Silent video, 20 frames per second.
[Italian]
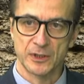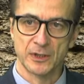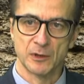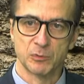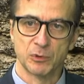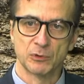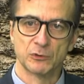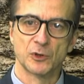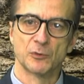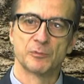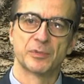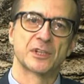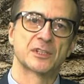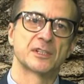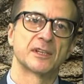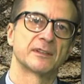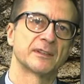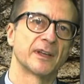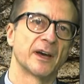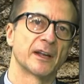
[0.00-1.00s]
di appunto,
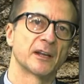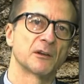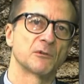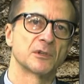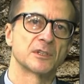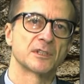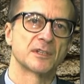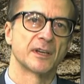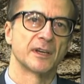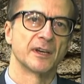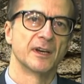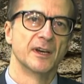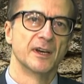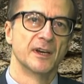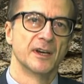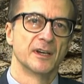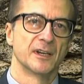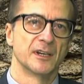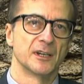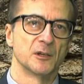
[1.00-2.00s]
presentare queste
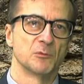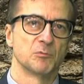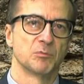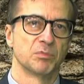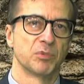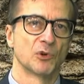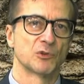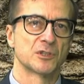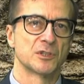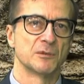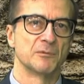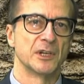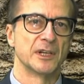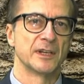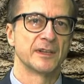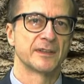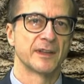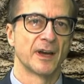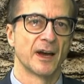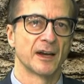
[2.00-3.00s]
eh,
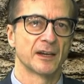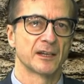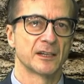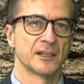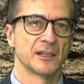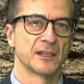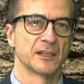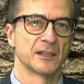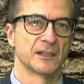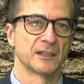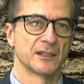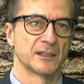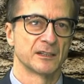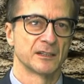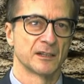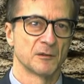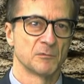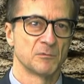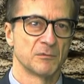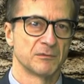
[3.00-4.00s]
possibilità che,
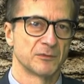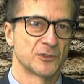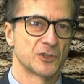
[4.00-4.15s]
che,